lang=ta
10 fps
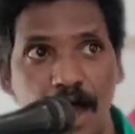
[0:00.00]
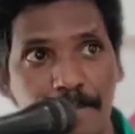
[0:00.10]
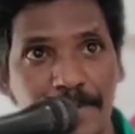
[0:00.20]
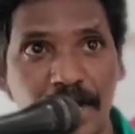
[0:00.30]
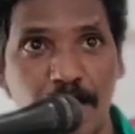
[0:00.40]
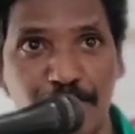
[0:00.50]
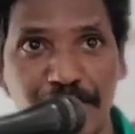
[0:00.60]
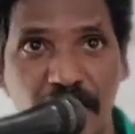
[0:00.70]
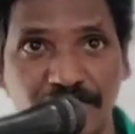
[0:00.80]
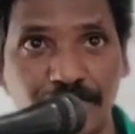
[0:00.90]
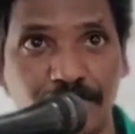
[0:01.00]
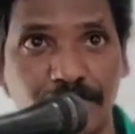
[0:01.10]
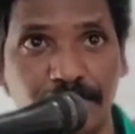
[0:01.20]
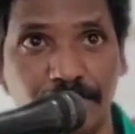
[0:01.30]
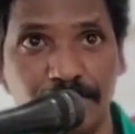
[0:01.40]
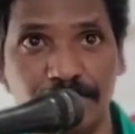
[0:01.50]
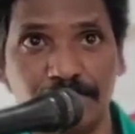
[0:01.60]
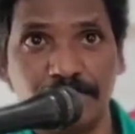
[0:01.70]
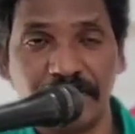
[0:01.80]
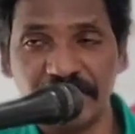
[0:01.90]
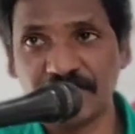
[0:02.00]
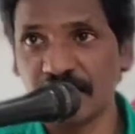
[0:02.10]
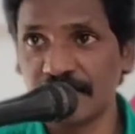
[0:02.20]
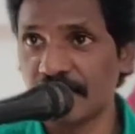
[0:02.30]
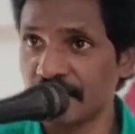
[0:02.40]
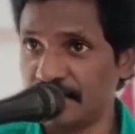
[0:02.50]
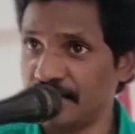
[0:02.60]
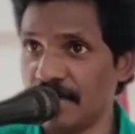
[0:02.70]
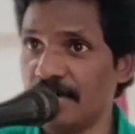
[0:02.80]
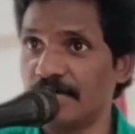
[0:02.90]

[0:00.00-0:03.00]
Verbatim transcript: ஆபிரகாமுடைய ஆசீர்வாதம் ஈசாக்கு கிடைச்சதா